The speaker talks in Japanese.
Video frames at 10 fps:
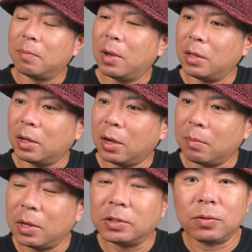まあ、
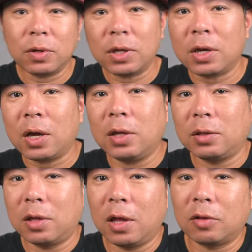長回しの機会っ
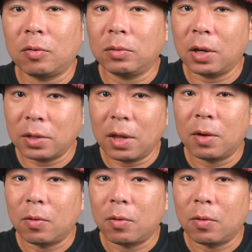てそんなにね、